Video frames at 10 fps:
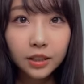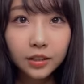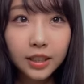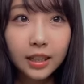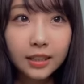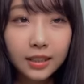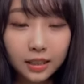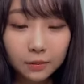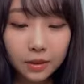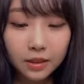習チャレンジ
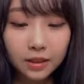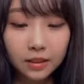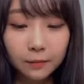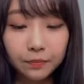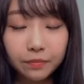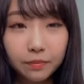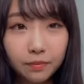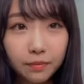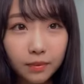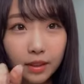します
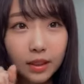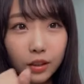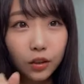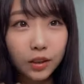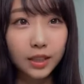ちょっ